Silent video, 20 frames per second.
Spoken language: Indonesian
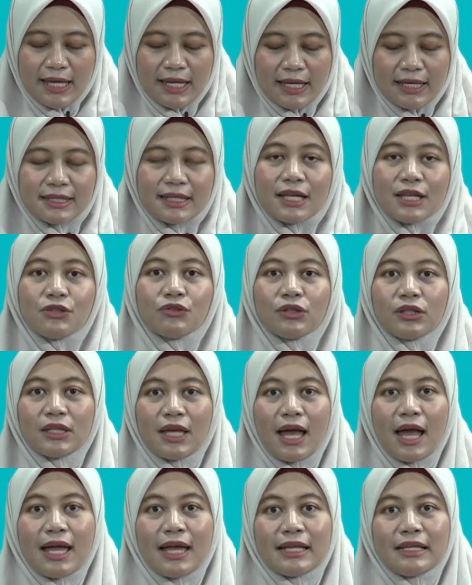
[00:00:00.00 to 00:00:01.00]
yang
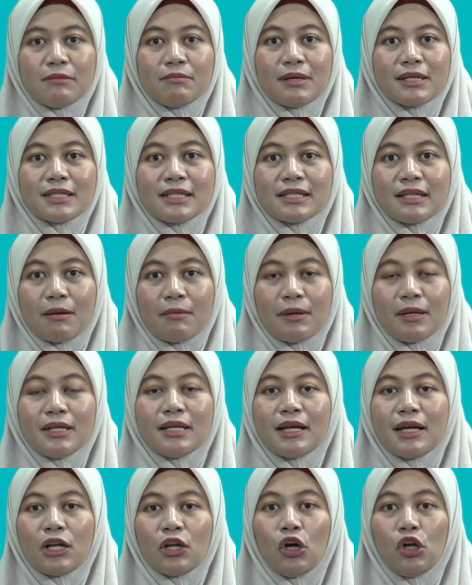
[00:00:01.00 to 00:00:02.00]
selanjutnya ini masih sama
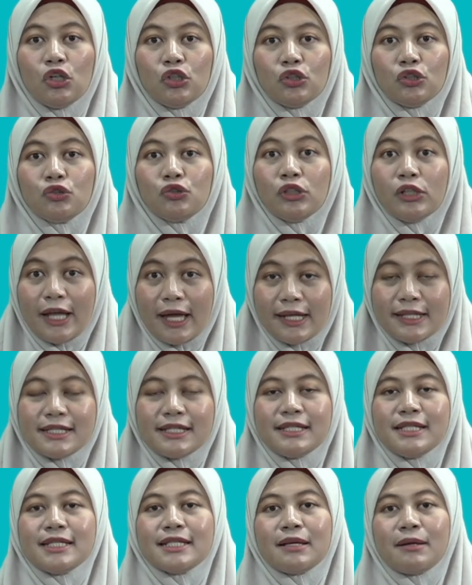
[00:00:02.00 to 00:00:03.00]
dengan olgul ya,
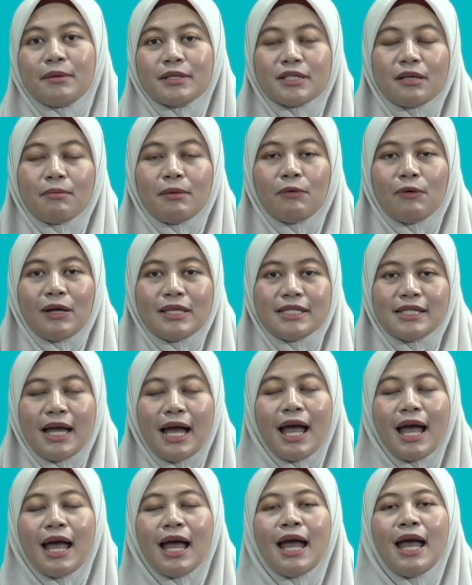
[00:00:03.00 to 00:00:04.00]
jadi sama-sama
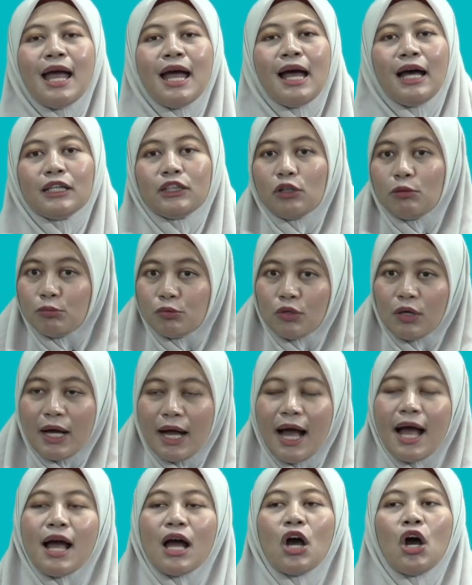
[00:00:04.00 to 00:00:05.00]
wajah atau
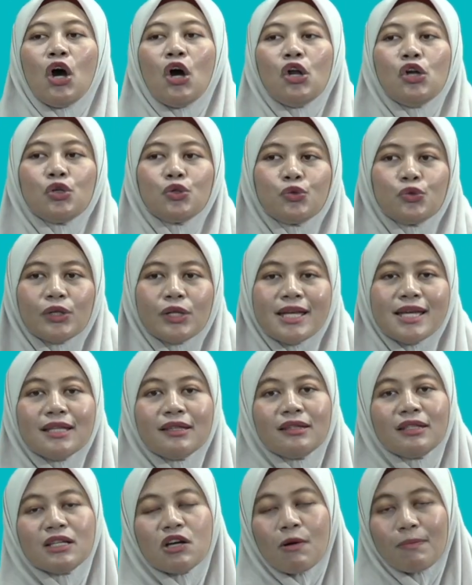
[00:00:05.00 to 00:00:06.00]
muka.
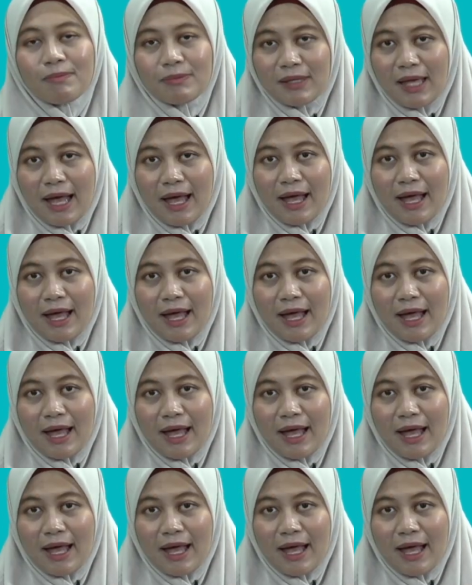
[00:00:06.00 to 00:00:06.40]
Olguri tegopta.